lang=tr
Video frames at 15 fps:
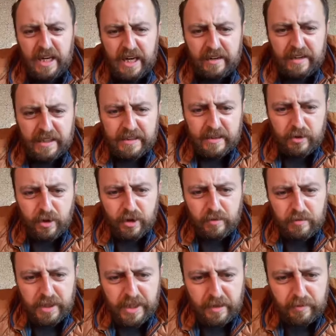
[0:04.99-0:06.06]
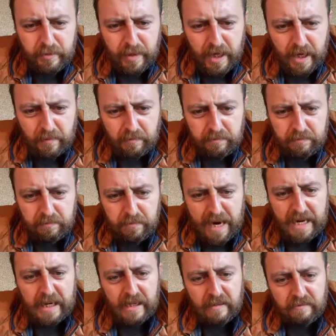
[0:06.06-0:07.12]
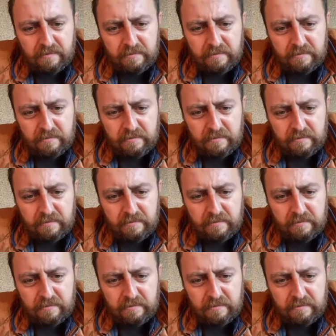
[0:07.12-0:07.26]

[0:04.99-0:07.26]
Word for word: Evet yorumlara bir bakın. Bakın.